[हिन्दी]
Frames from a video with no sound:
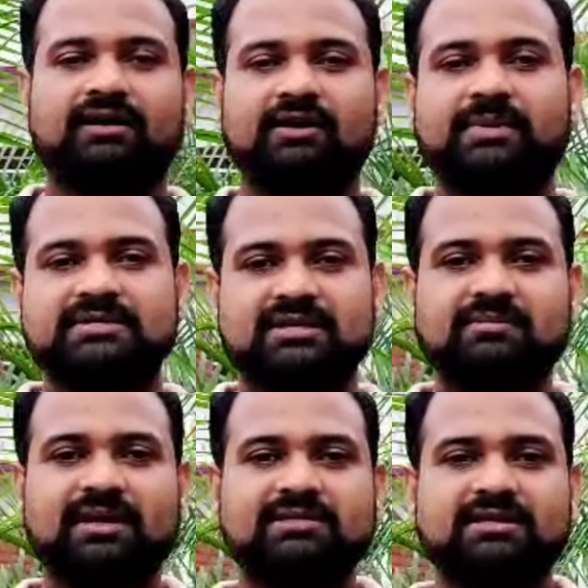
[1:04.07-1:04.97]
करके पैसे
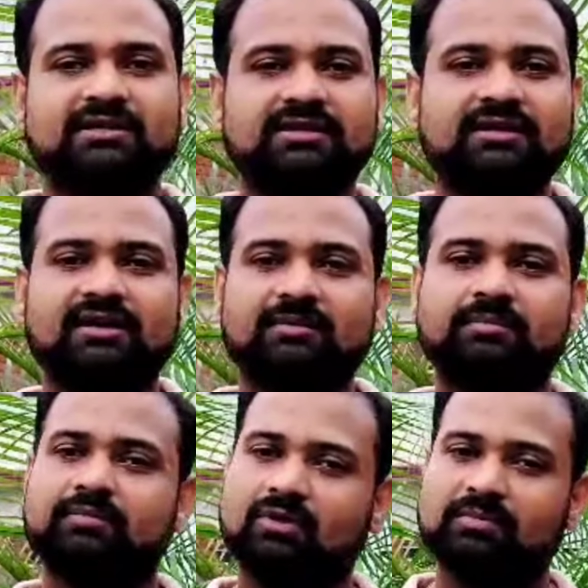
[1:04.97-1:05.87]
कमाना चाहते हैं अगर
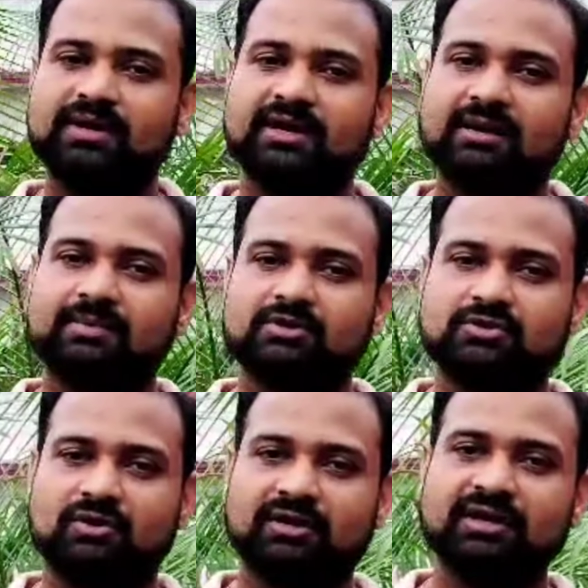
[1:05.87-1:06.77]
डॉग ब्रीडिंग आपका
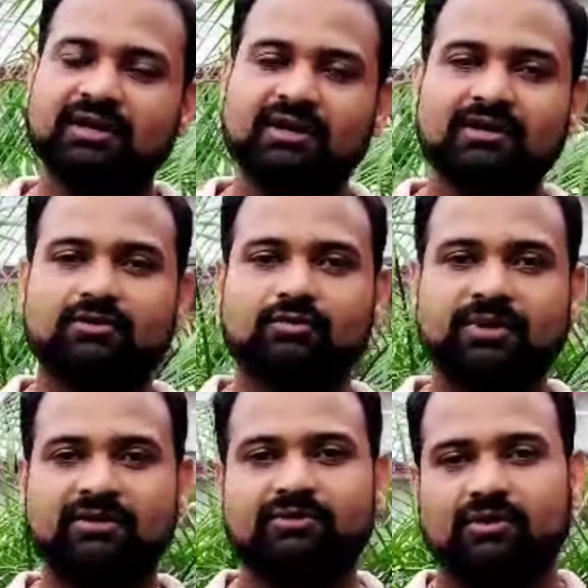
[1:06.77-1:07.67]
शौक है तो
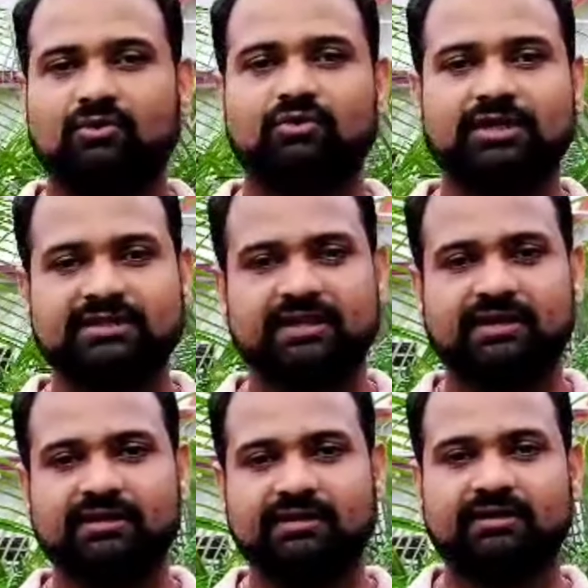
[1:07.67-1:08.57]
मेरी वीडियो को देखते
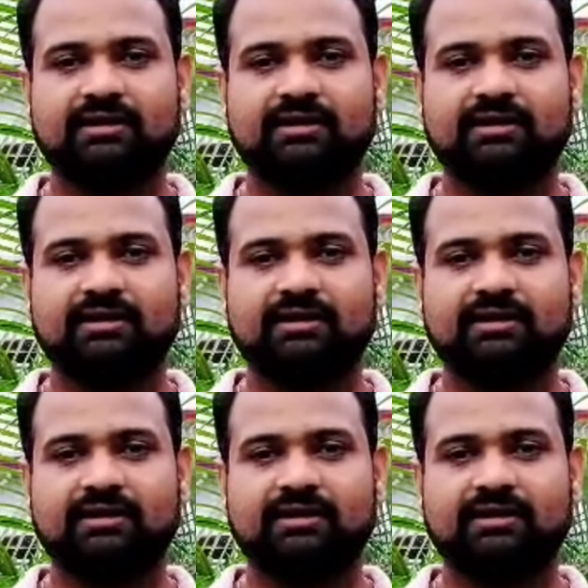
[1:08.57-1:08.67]
रहें